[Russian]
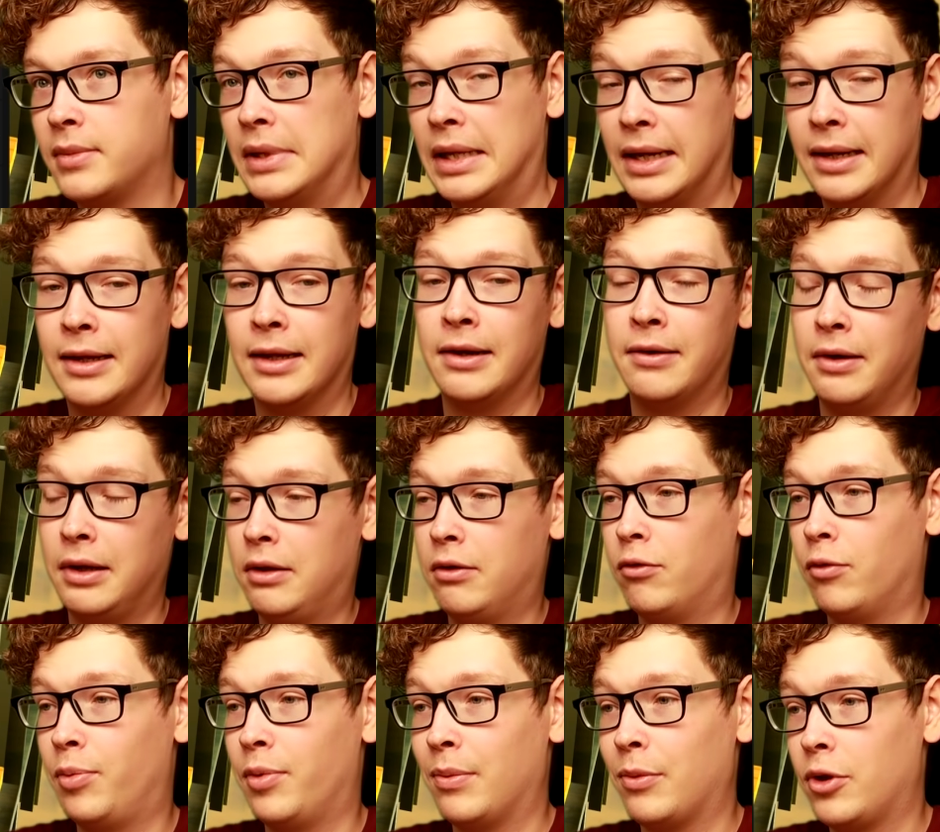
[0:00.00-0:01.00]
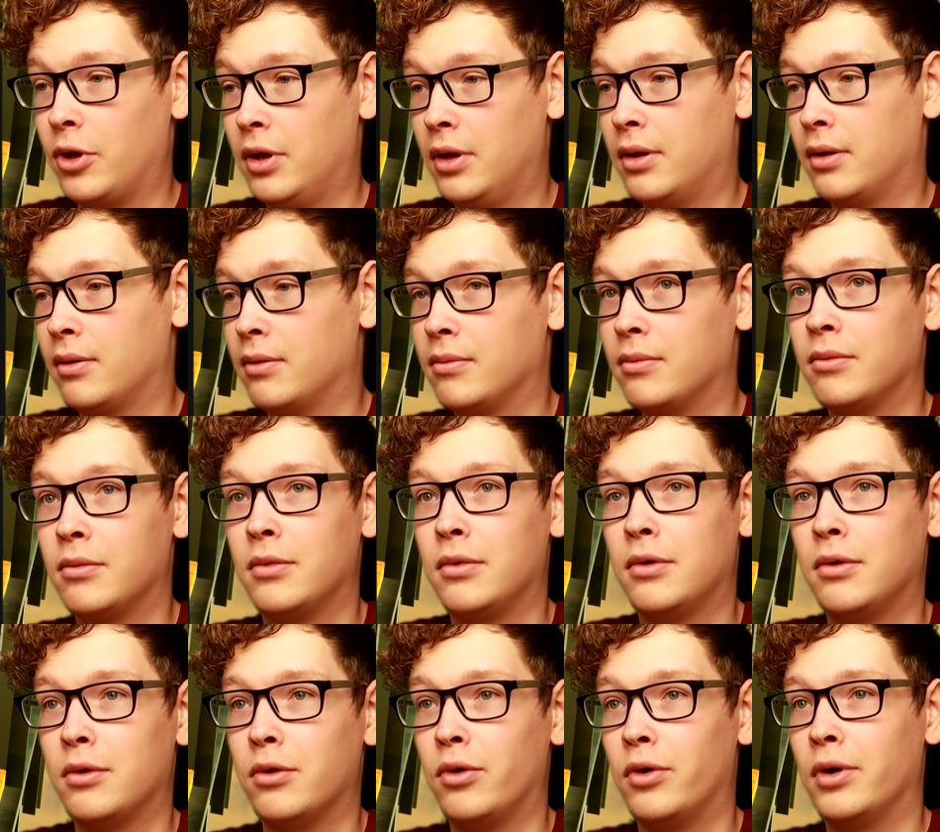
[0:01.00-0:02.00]
Ладно, давайте купим щит.
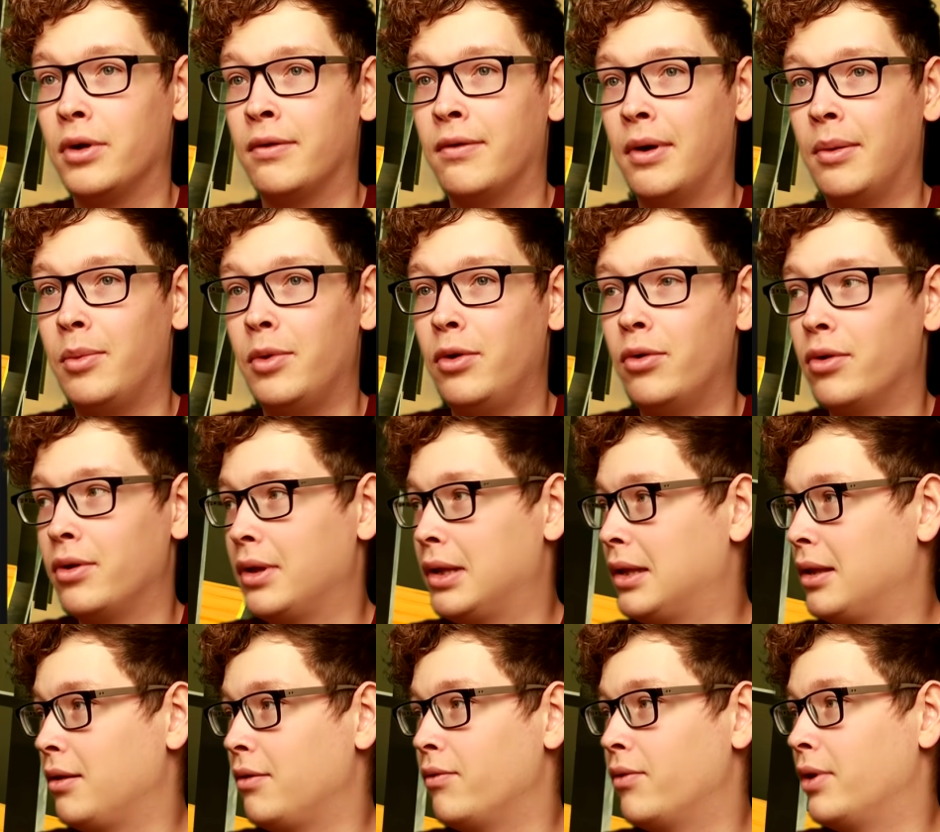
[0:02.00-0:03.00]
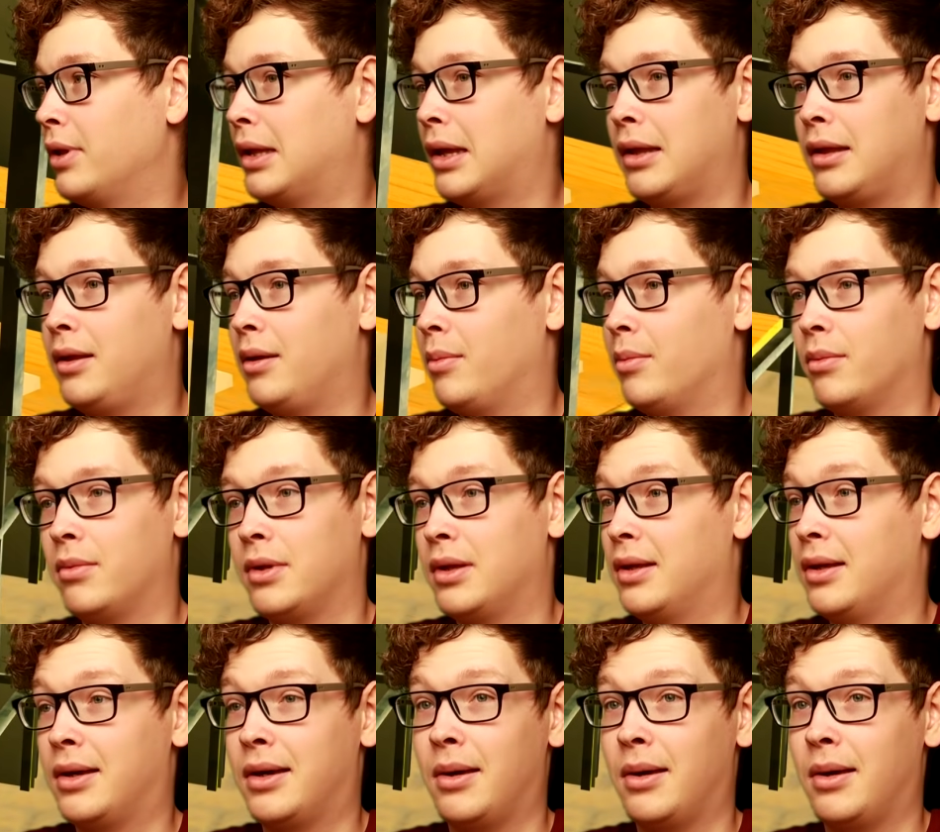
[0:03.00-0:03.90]
42 миллиона за него отдадим. Это